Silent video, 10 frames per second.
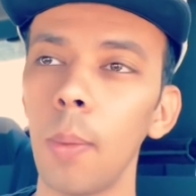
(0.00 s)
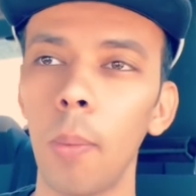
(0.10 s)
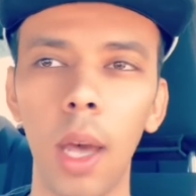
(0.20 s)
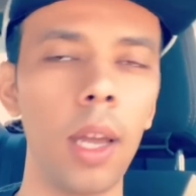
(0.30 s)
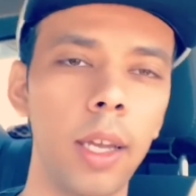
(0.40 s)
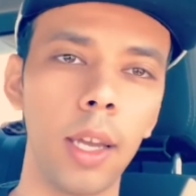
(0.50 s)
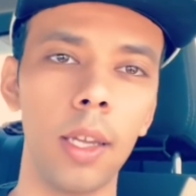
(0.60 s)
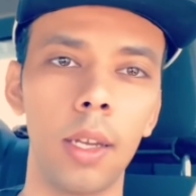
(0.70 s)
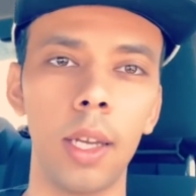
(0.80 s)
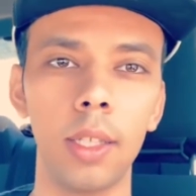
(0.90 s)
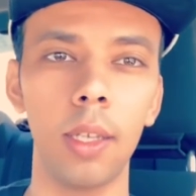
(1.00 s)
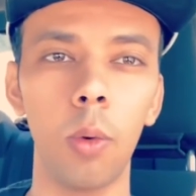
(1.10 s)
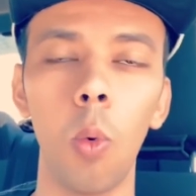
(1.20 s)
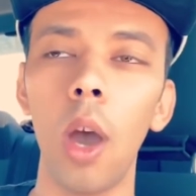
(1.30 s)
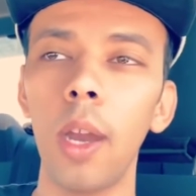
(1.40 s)
ما راح يغير ناديه
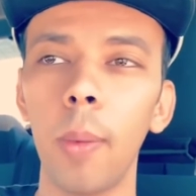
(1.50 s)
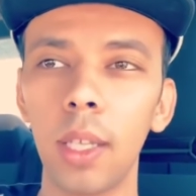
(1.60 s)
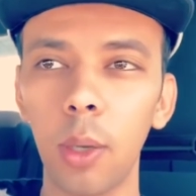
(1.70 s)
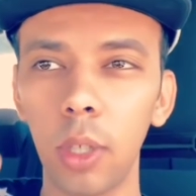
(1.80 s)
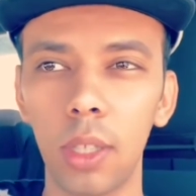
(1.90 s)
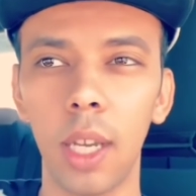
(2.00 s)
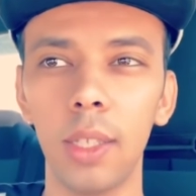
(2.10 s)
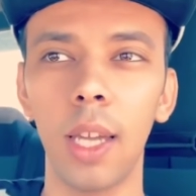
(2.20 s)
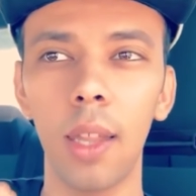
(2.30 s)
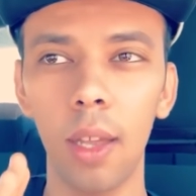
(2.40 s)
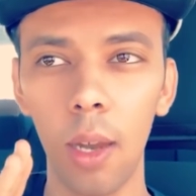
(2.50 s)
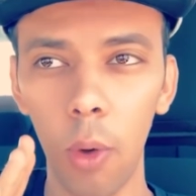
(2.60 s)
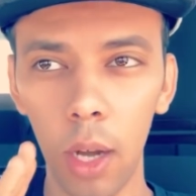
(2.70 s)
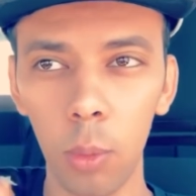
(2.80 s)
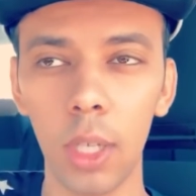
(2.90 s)
وانا ما سويت التحدي هذا الا
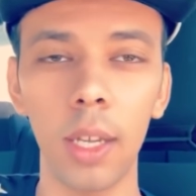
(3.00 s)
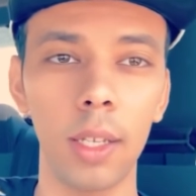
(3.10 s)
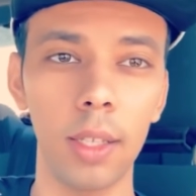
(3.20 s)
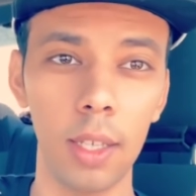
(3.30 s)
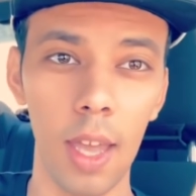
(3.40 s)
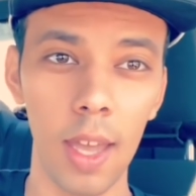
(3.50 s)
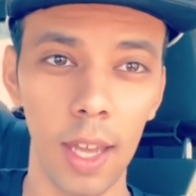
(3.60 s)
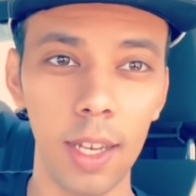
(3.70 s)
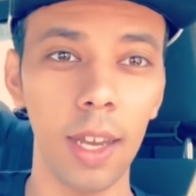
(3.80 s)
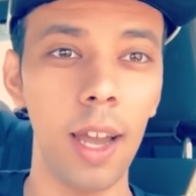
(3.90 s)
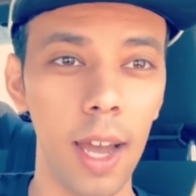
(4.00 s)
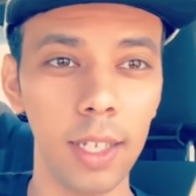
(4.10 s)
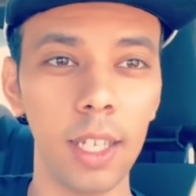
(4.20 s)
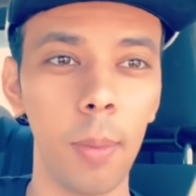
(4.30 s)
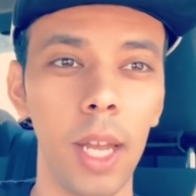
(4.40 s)
وانا متاكد اني راح
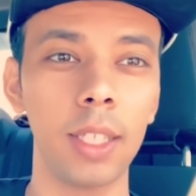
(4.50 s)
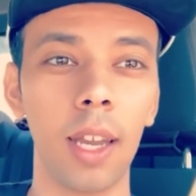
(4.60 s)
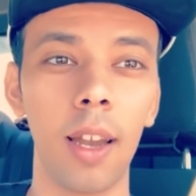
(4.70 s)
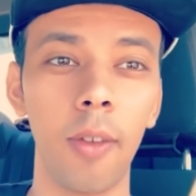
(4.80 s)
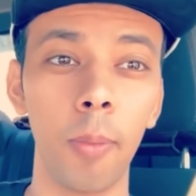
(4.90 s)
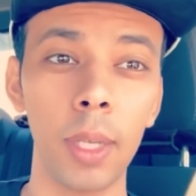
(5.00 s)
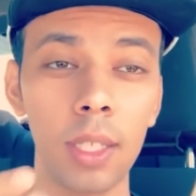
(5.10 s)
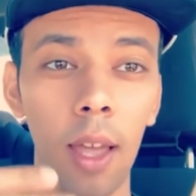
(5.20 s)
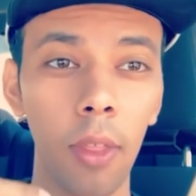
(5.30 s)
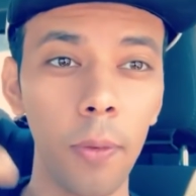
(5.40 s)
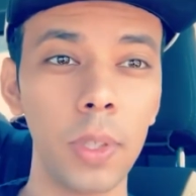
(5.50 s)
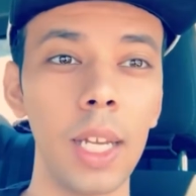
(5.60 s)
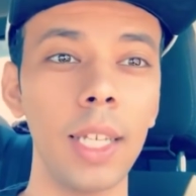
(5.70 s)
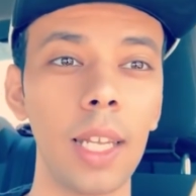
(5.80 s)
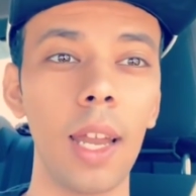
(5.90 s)
ارجع بال10000 بس اضفت
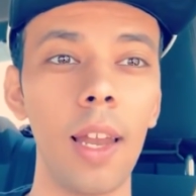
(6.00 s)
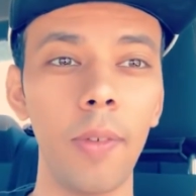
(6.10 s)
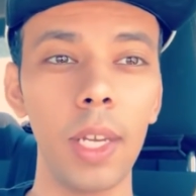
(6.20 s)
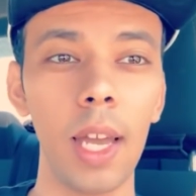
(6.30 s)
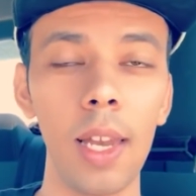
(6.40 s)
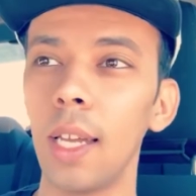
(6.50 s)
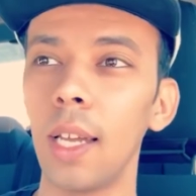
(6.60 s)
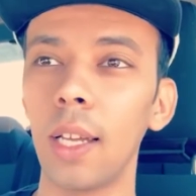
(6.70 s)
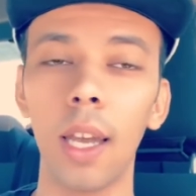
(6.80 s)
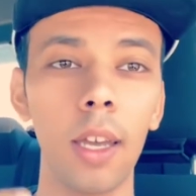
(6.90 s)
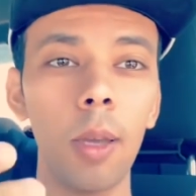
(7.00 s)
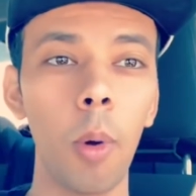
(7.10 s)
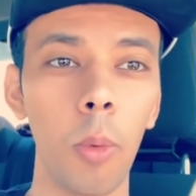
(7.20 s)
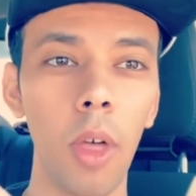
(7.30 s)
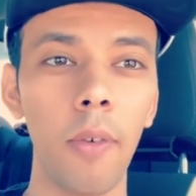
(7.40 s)
ال10000 ريال
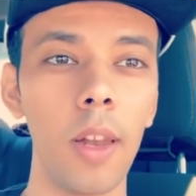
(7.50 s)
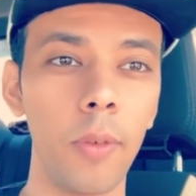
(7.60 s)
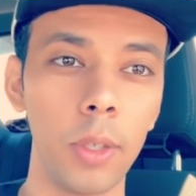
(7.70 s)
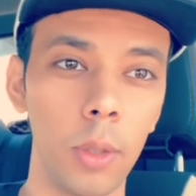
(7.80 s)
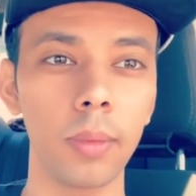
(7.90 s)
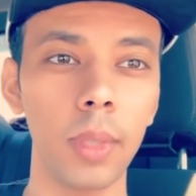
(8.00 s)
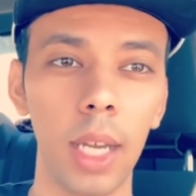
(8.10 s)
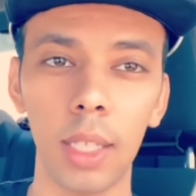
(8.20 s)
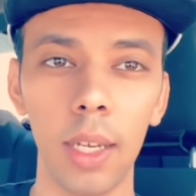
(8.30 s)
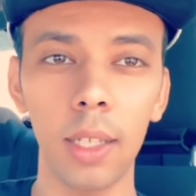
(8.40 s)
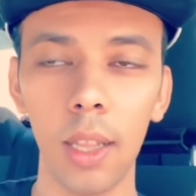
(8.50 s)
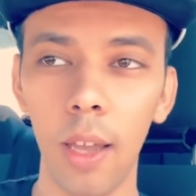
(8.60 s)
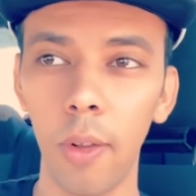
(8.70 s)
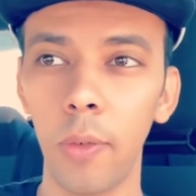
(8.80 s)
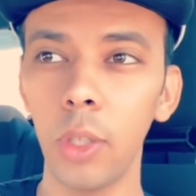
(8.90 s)
كقيمه مضافه للفيديو عشان يطلع
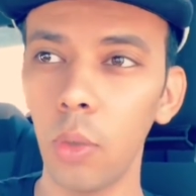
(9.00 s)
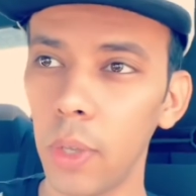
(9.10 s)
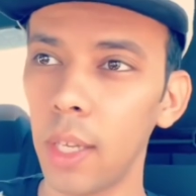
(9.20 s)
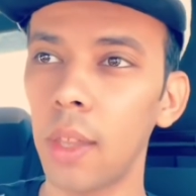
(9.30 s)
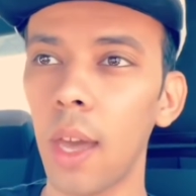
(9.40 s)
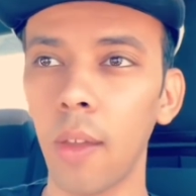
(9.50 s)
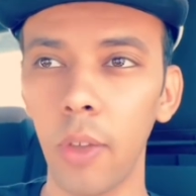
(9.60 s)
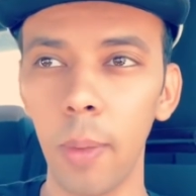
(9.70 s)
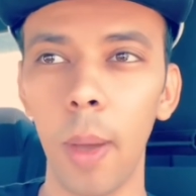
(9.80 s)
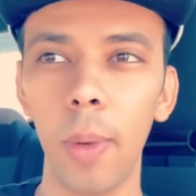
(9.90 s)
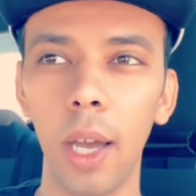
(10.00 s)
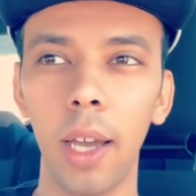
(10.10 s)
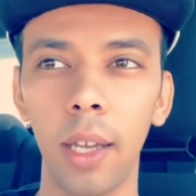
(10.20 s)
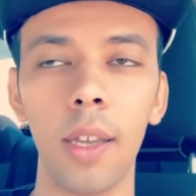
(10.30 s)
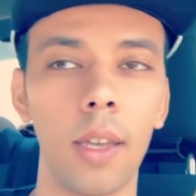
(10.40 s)
في الفيديو في اثاره في مبلغ
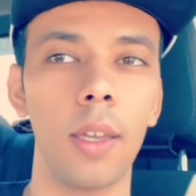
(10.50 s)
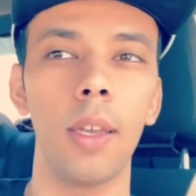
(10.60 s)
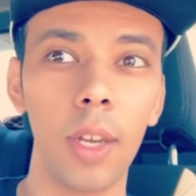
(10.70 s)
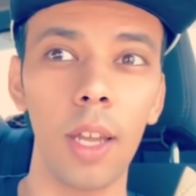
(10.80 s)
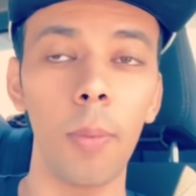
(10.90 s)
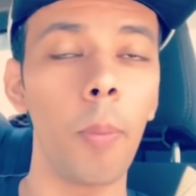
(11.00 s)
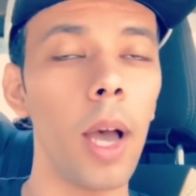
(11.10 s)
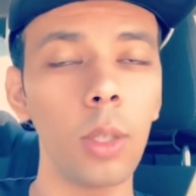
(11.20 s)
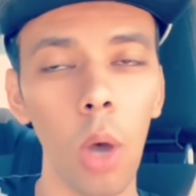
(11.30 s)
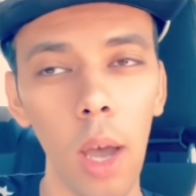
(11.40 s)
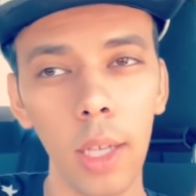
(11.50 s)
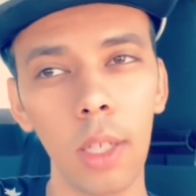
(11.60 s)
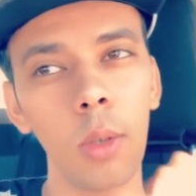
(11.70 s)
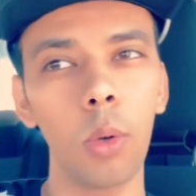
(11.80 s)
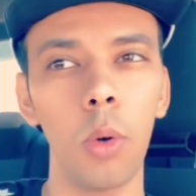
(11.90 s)
حقيقي ريال يعني ما توقعت
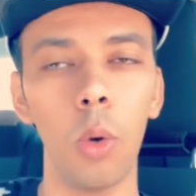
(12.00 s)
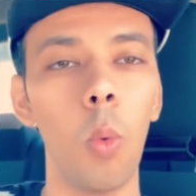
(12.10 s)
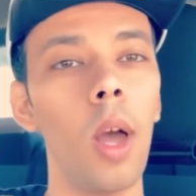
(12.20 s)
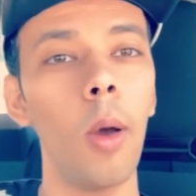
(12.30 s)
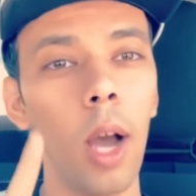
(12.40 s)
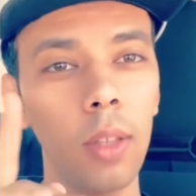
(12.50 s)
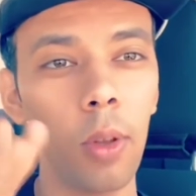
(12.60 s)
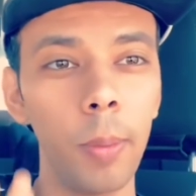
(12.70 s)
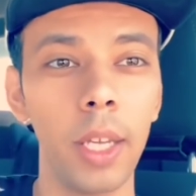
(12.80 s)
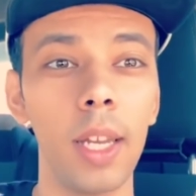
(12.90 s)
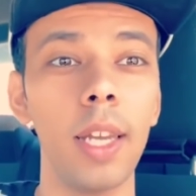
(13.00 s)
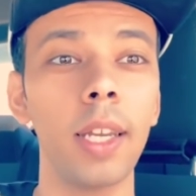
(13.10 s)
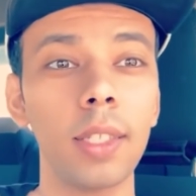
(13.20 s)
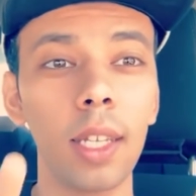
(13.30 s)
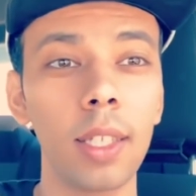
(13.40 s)
انه يروح ولا 1% لاني
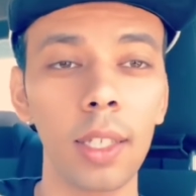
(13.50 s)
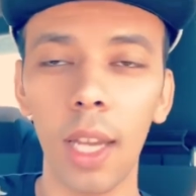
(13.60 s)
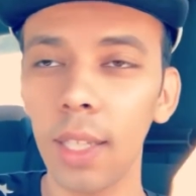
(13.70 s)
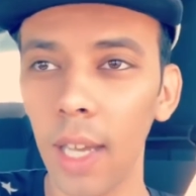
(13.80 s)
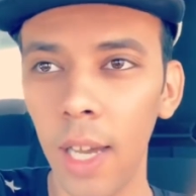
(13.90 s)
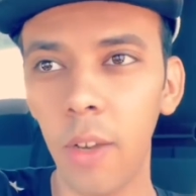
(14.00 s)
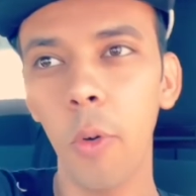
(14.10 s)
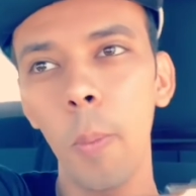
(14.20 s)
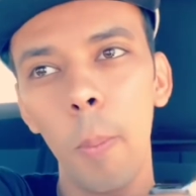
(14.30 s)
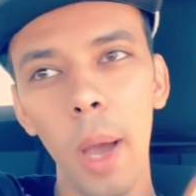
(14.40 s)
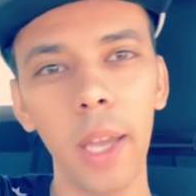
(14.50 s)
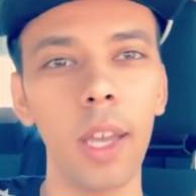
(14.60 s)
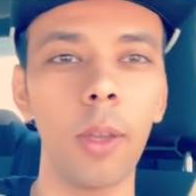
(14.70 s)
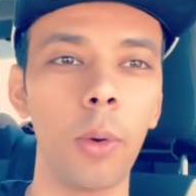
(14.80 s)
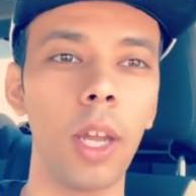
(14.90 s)
اخترت اشخاص اعرفهم ما
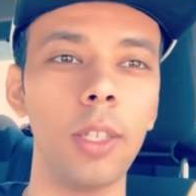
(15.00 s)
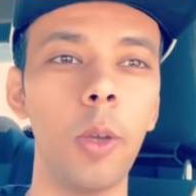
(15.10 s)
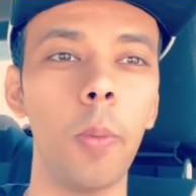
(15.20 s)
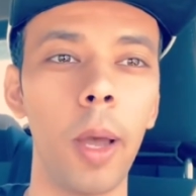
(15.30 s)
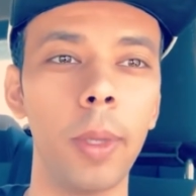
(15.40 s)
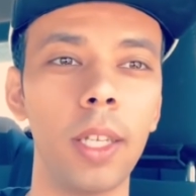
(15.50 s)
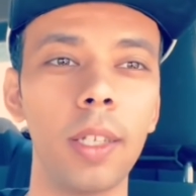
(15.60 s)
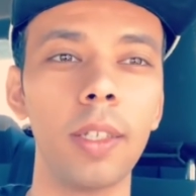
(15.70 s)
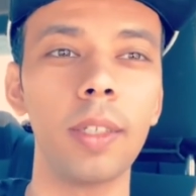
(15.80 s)
يغيروا ناديهم ابدا